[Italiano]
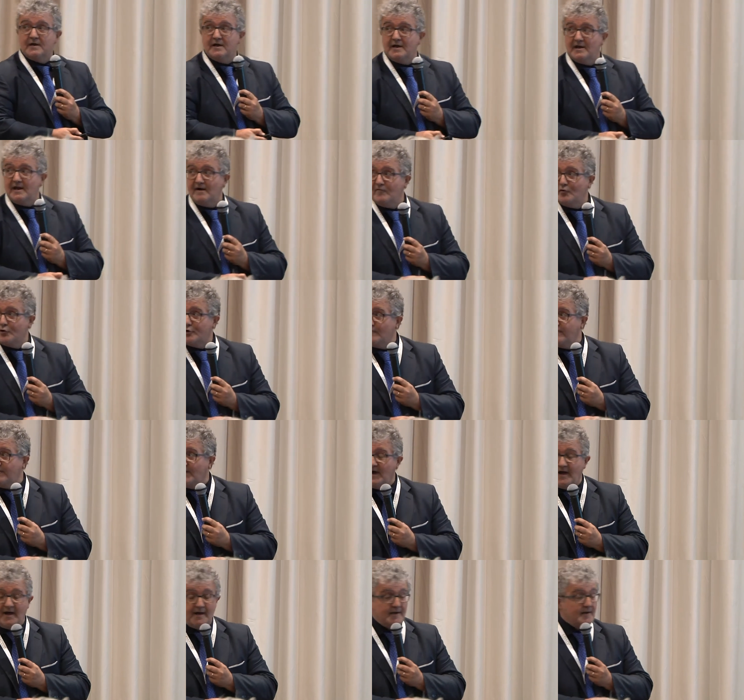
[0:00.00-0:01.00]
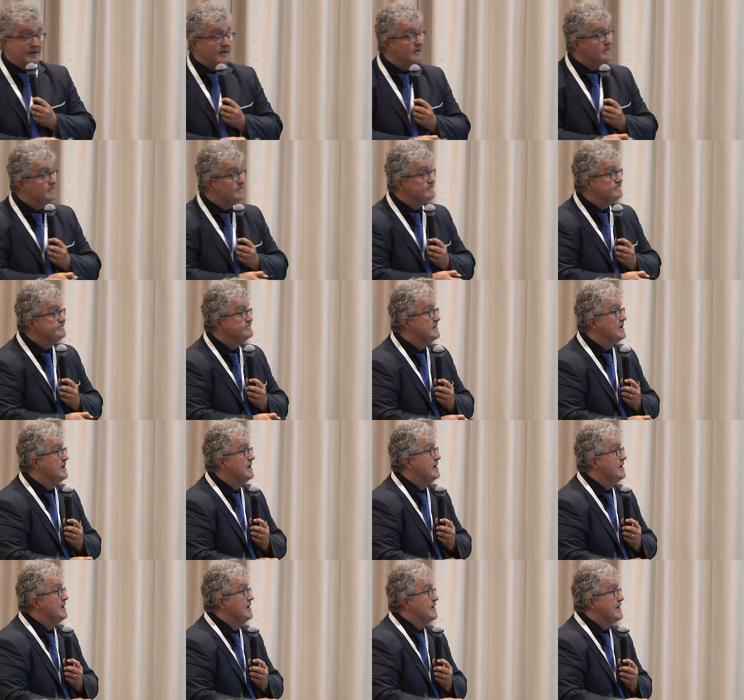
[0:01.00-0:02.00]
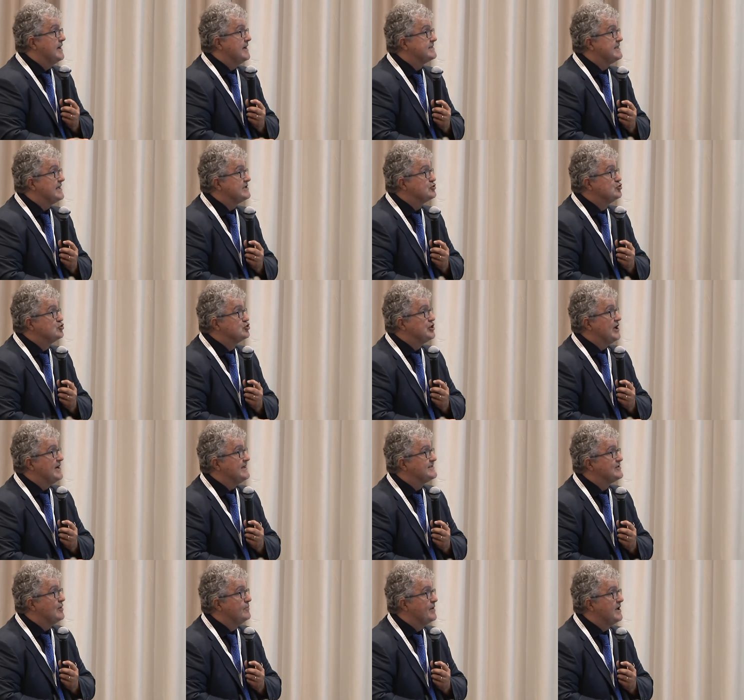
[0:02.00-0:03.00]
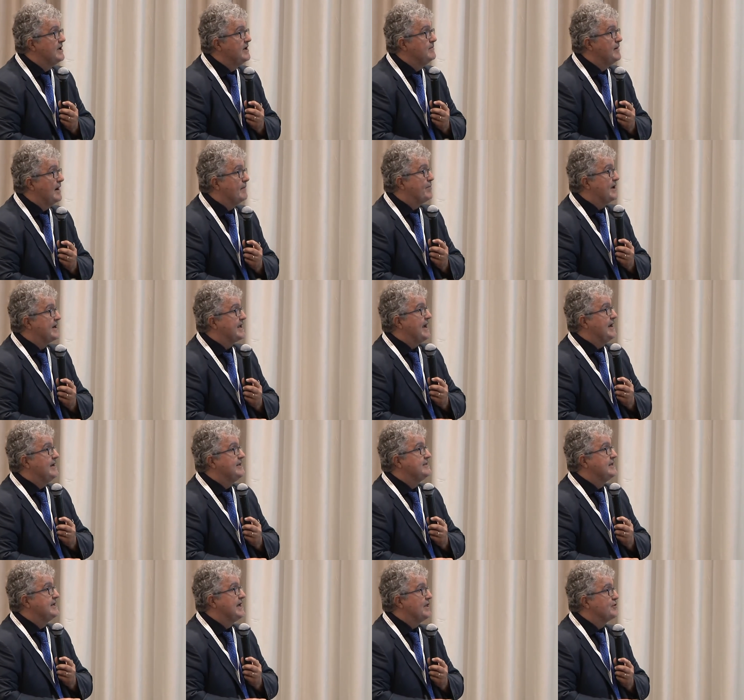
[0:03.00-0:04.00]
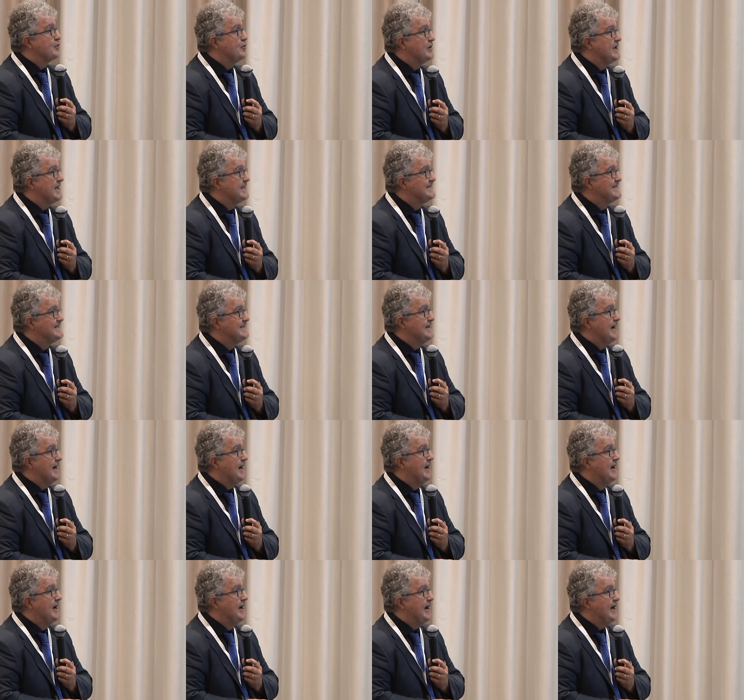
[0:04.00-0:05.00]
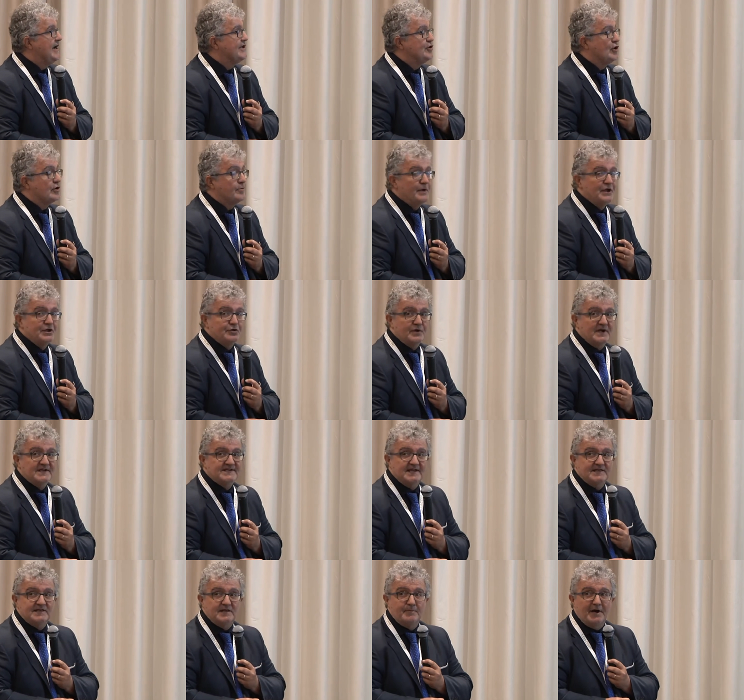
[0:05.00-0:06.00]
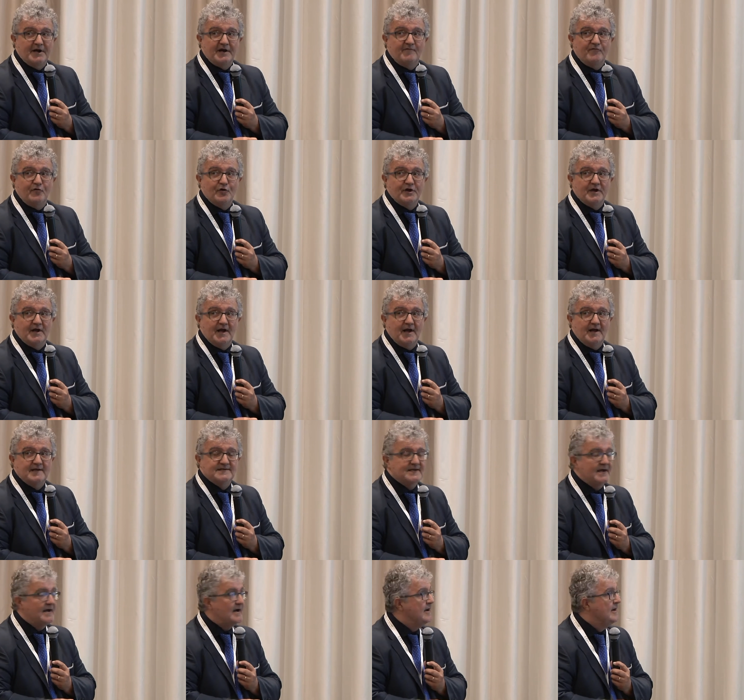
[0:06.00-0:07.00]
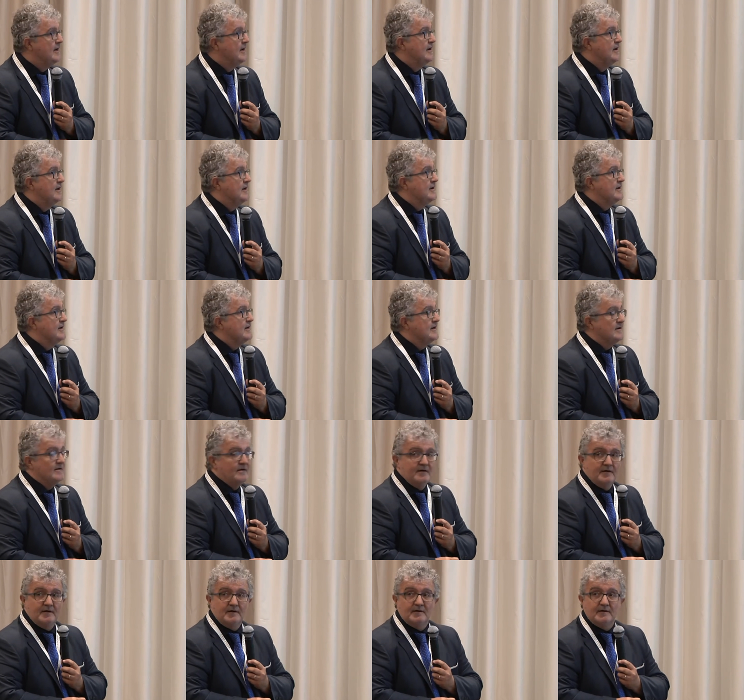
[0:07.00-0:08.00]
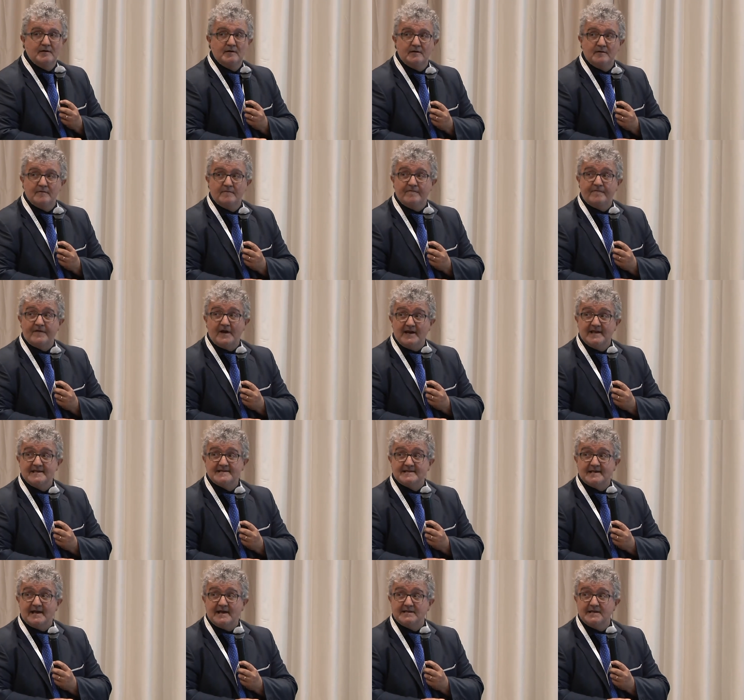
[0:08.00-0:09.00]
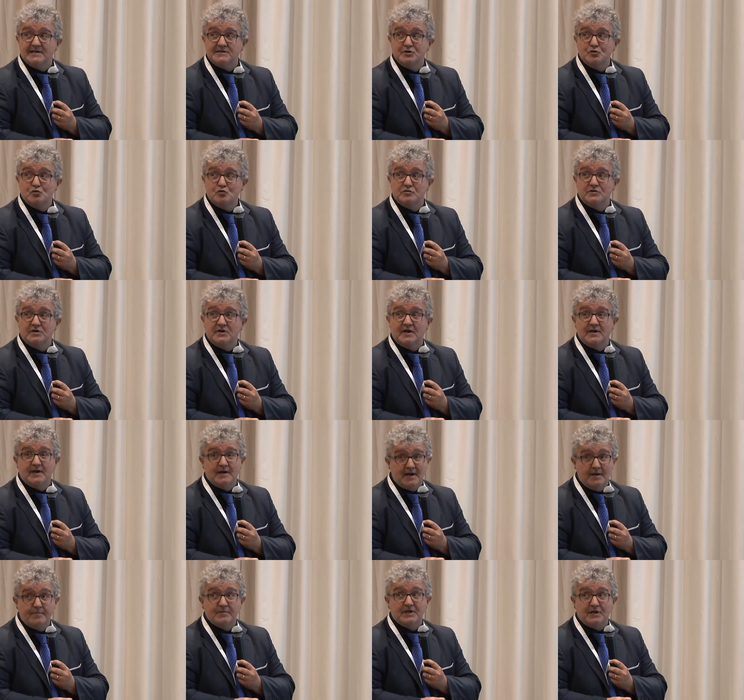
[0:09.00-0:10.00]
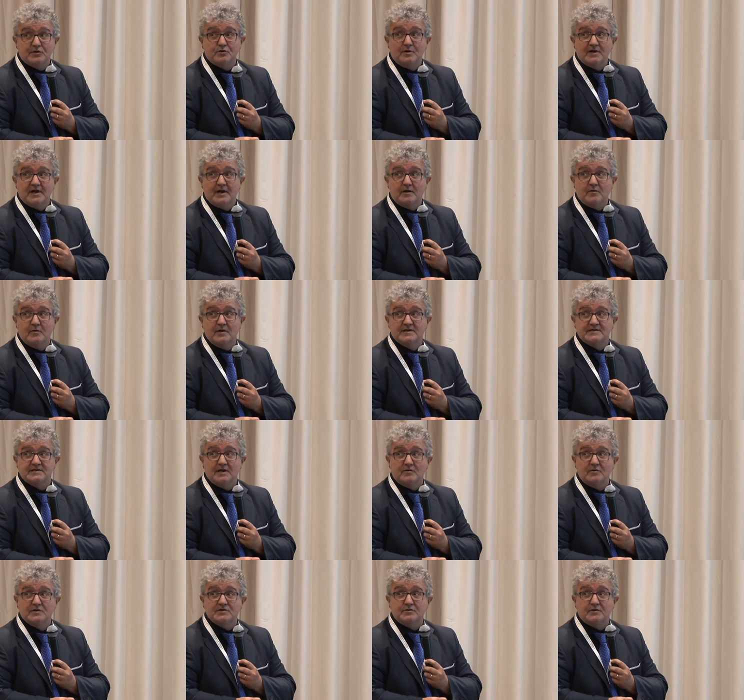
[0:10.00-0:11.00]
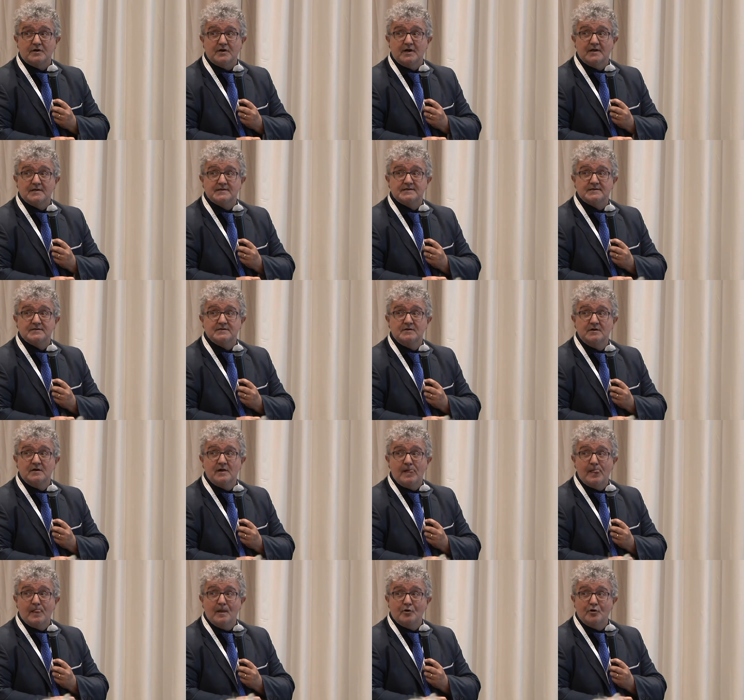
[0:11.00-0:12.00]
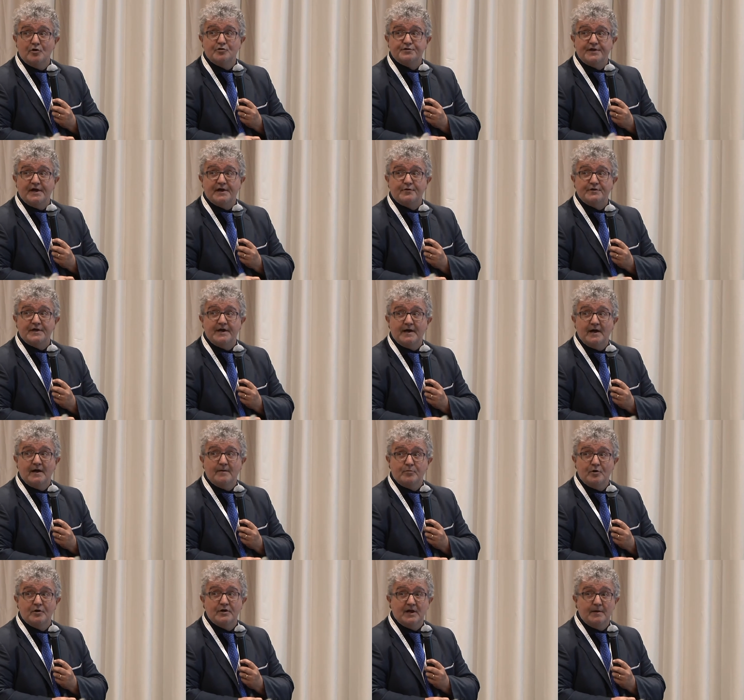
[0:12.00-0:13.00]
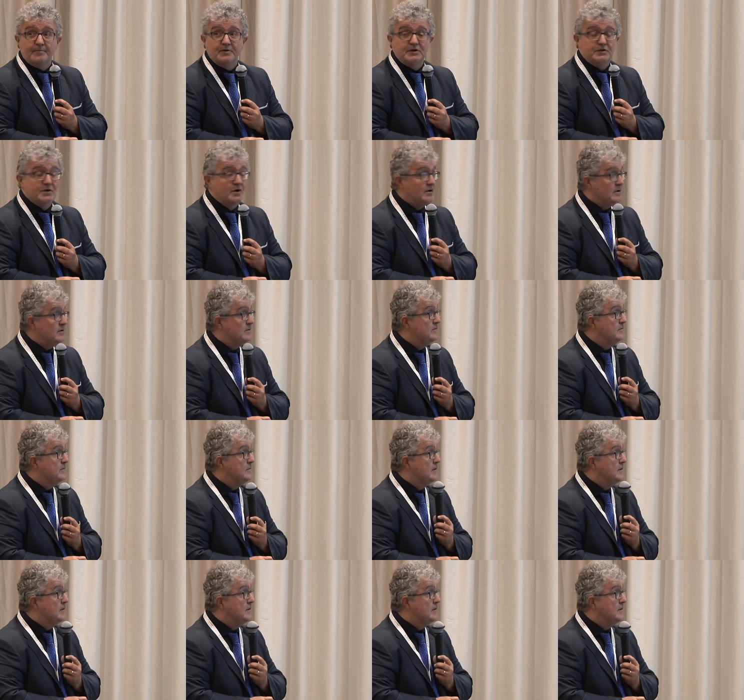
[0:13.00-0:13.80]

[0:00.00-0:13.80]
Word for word: che lavoro fai, che ti è successo prima, perché hai litigato con la zia e hai dormito una settimana fuori casa, fra le strade di Udine, gli è capitato anche questo a questo ragazzo, lontano da Napoli, capito?